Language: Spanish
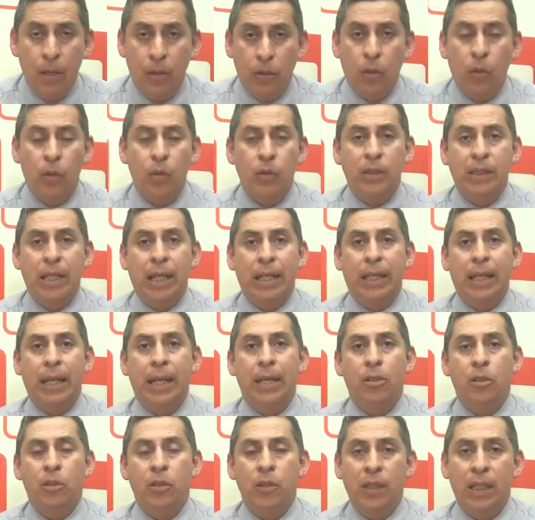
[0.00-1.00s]
todos
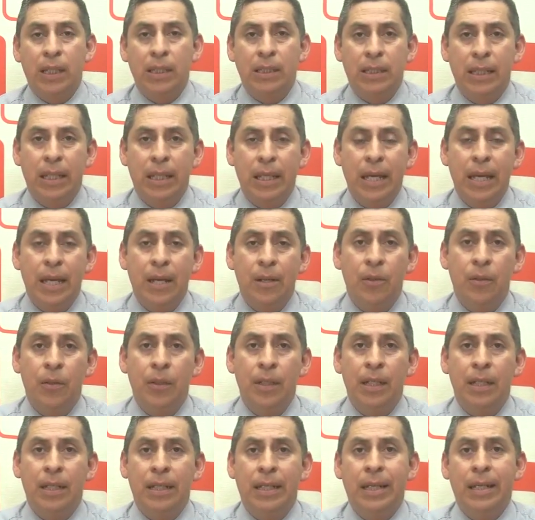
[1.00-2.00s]
aquellos que
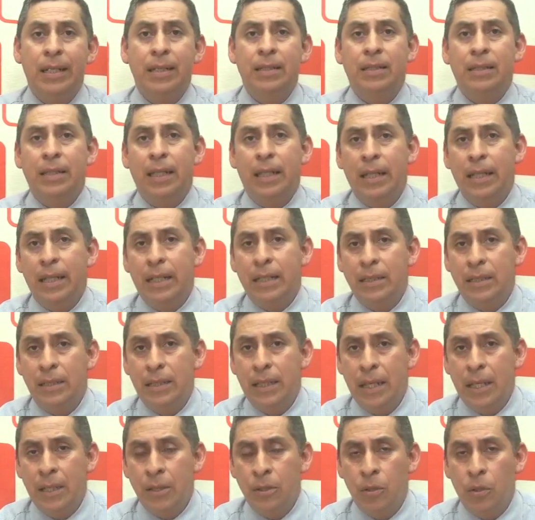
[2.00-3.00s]
siguieron y quieren seguir
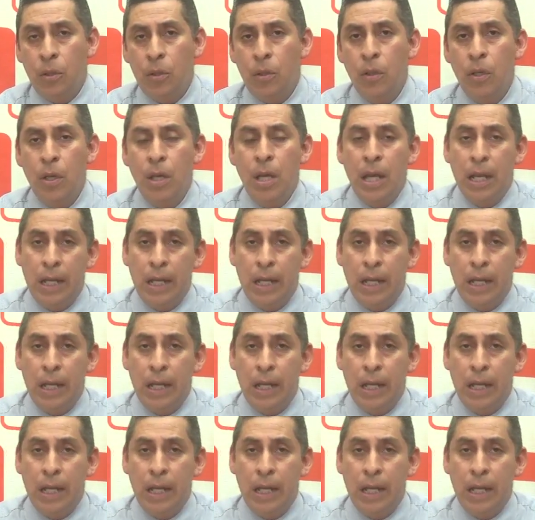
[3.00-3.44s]
haciendo